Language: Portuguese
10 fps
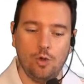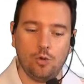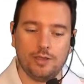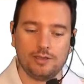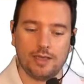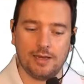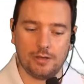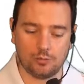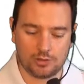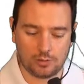O que
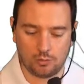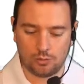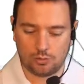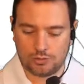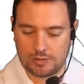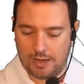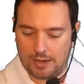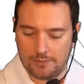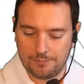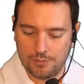seria um circuito
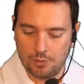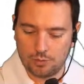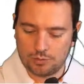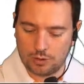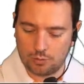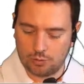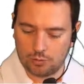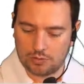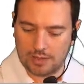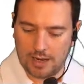série? Um
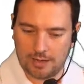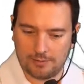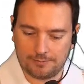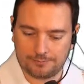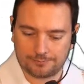circuito série